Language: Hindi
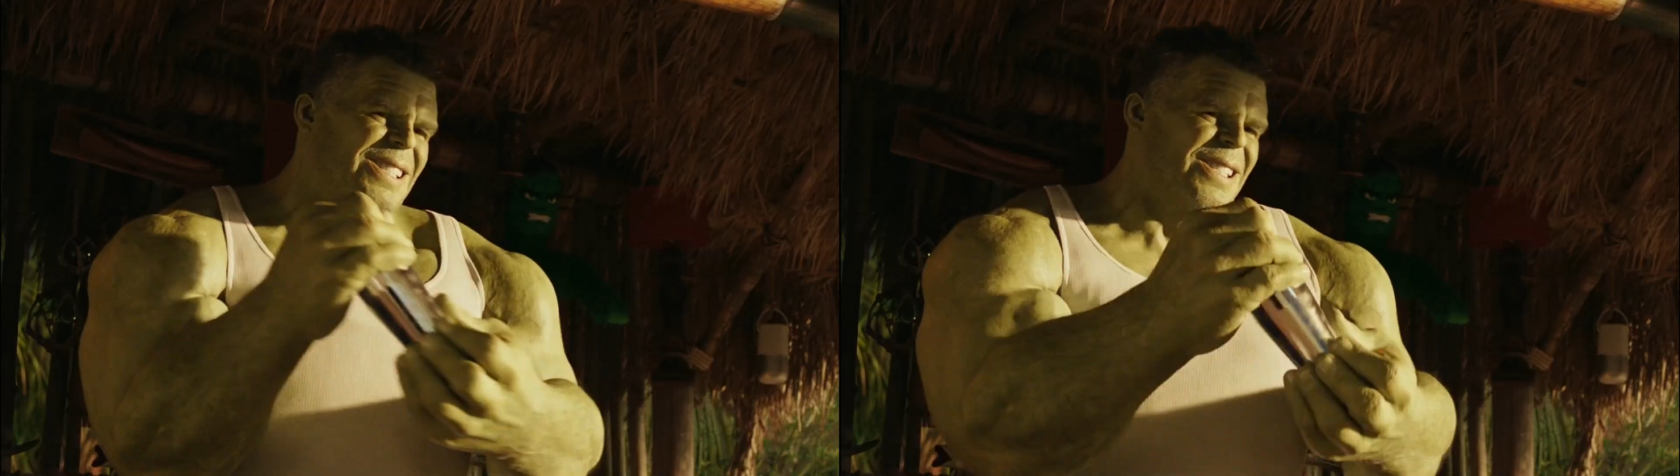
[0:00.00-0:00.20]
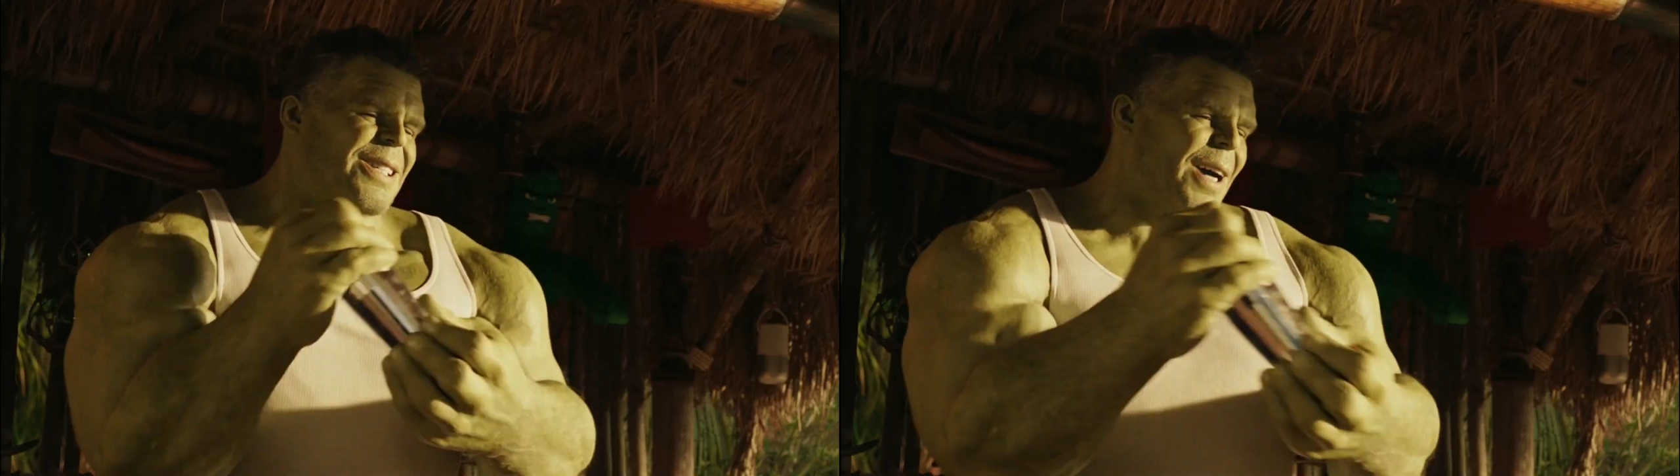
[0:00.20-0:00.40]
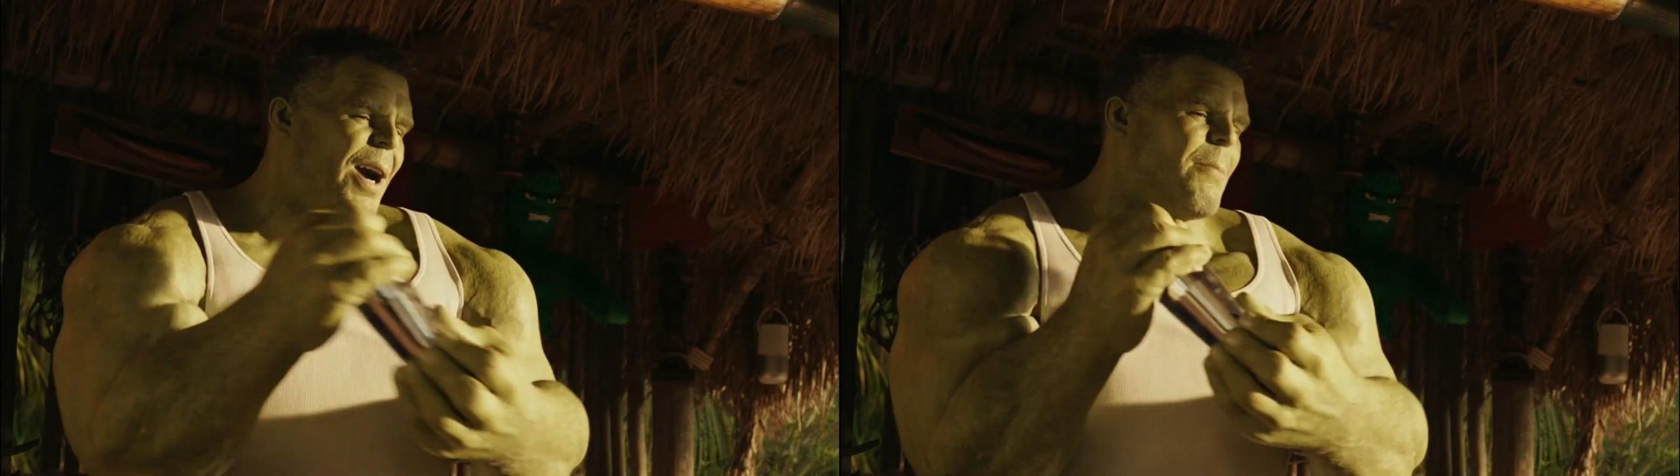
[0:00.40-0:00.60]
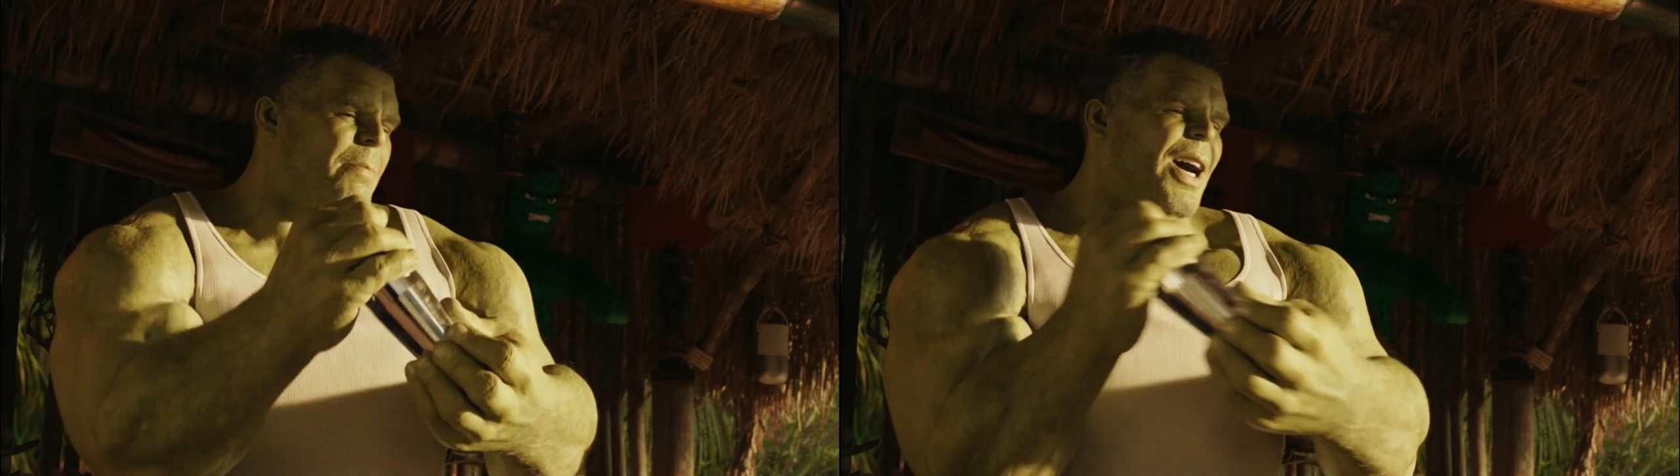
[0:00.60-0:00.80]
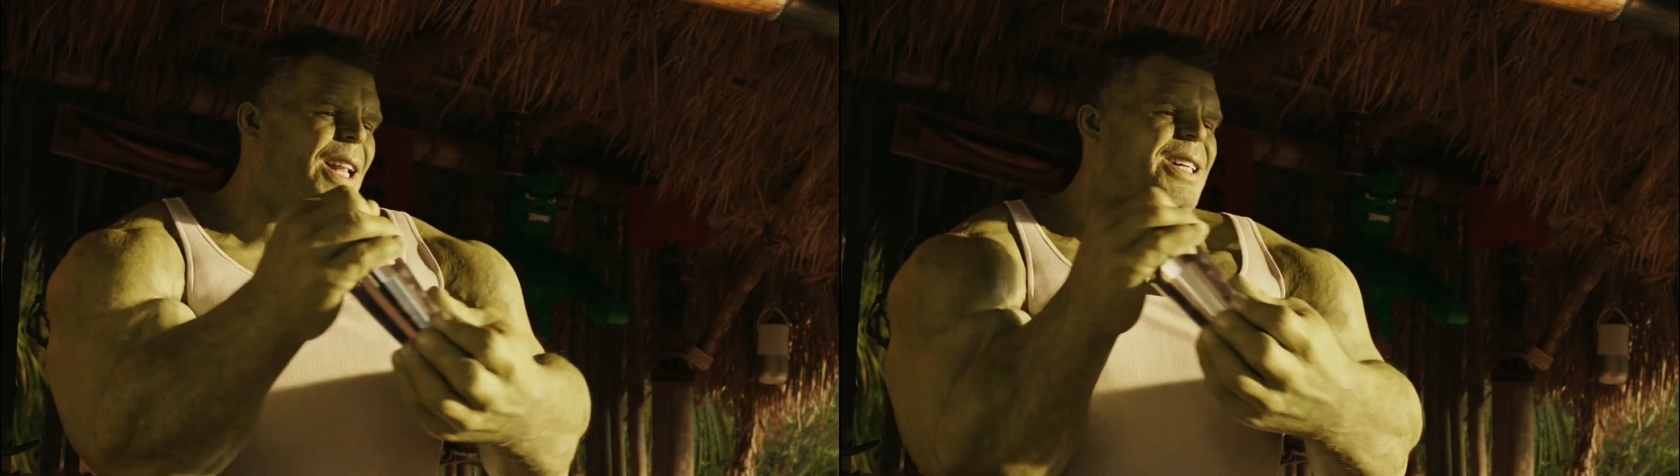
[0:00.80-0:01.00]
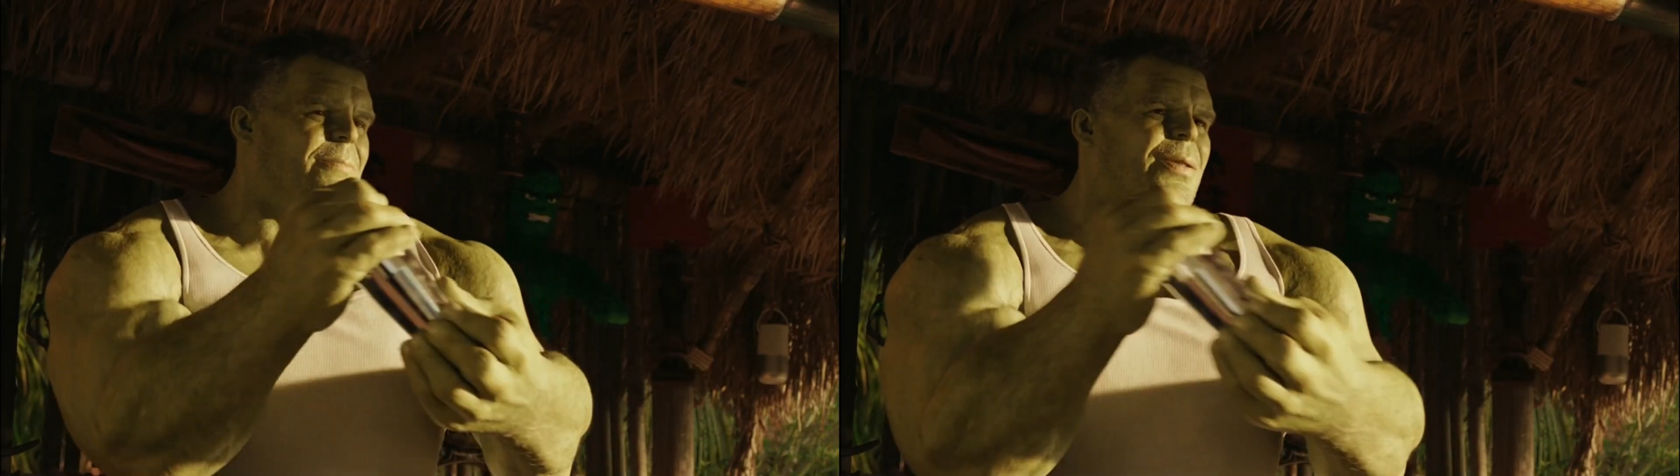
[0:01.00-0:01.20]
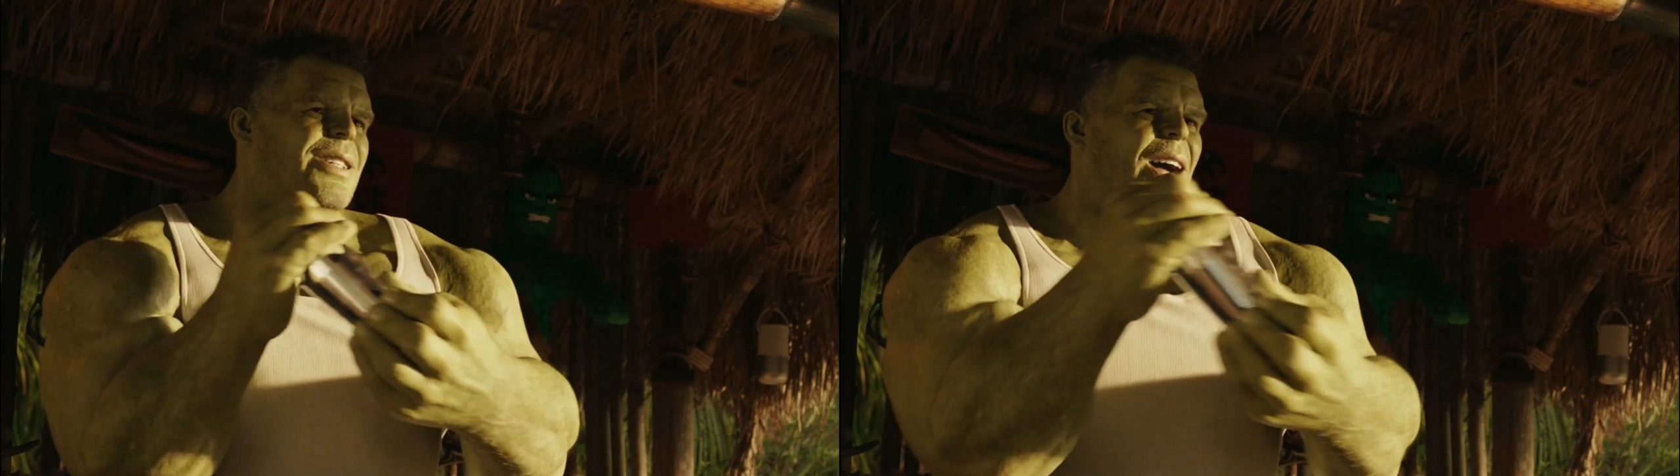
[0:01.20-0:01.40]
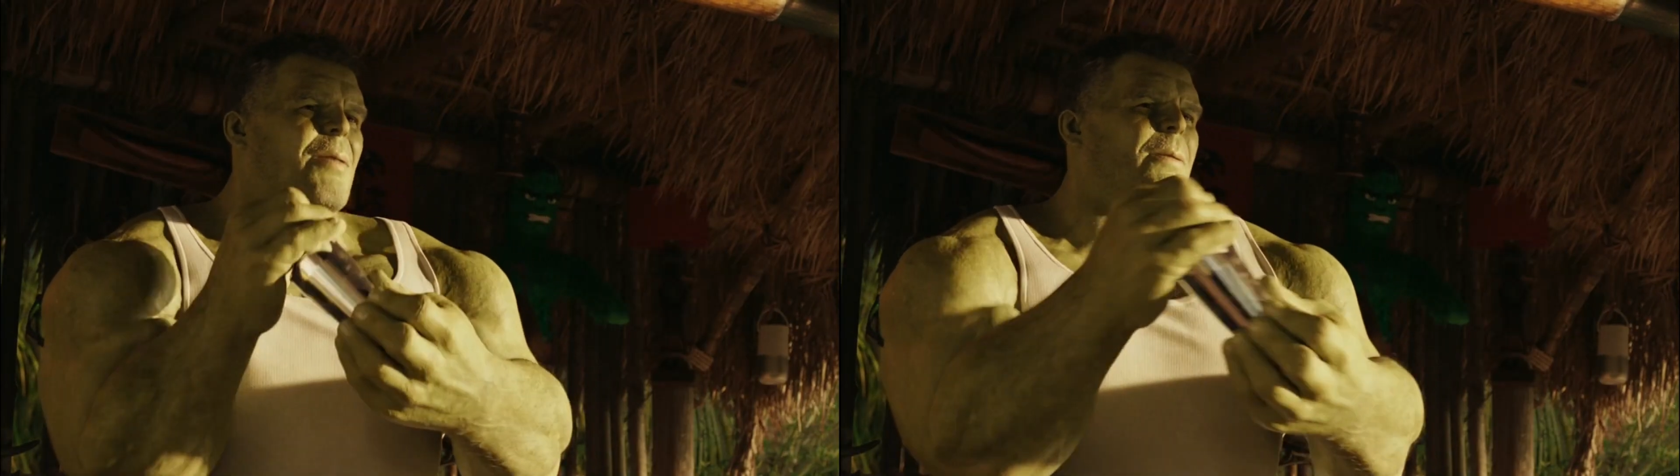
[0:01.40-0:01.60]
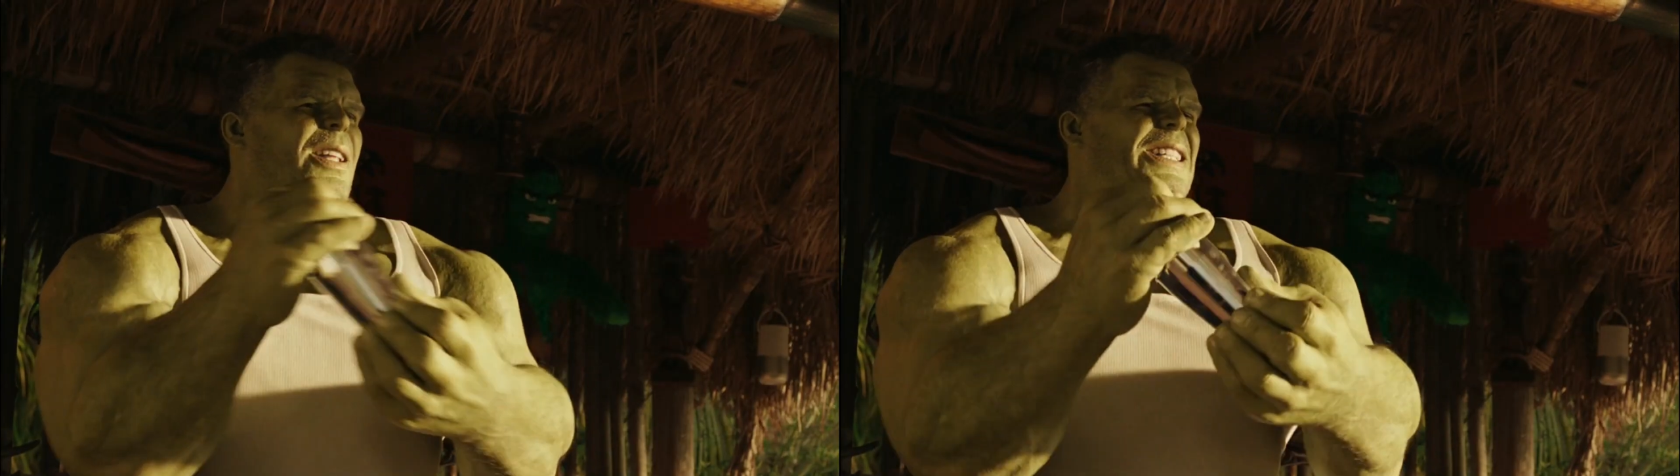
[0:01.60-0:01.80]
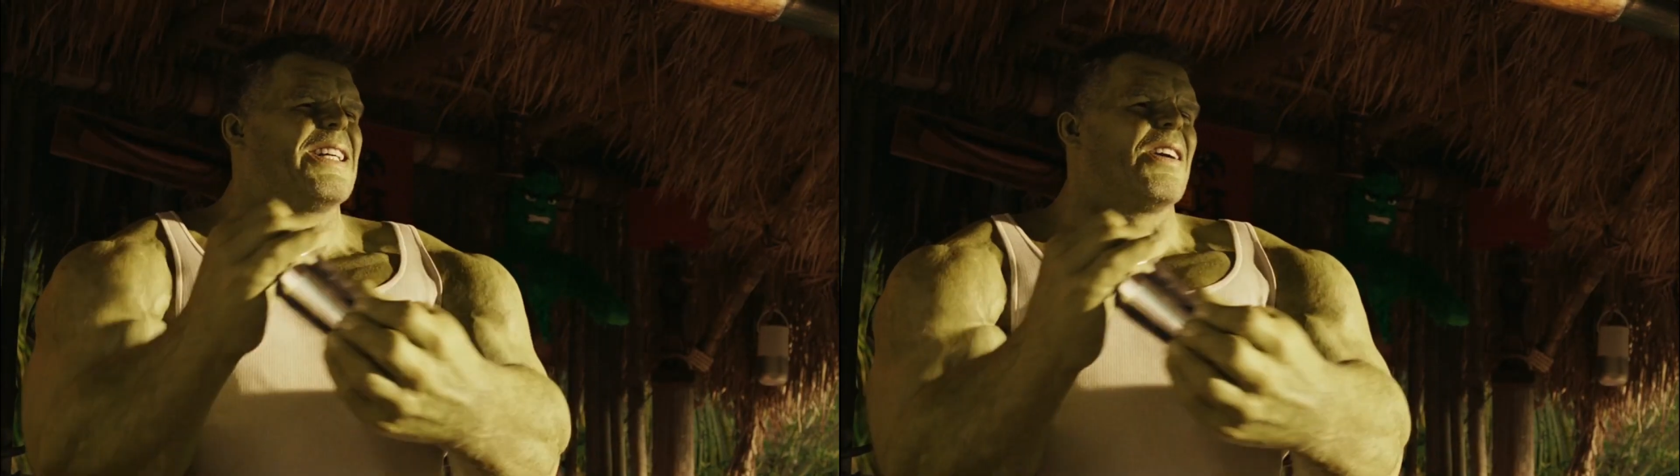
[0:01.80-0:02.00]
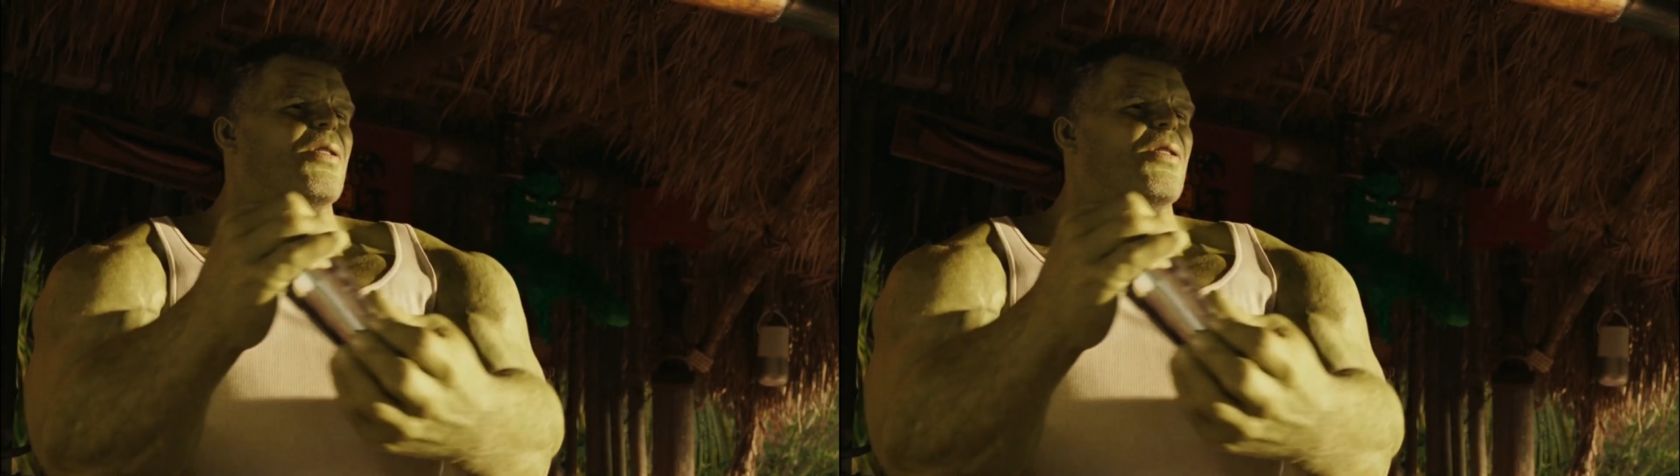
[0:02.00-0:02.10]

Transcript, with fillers: क्या कहना है इस पर आप हमें कमेंट सेक्शन के जरिए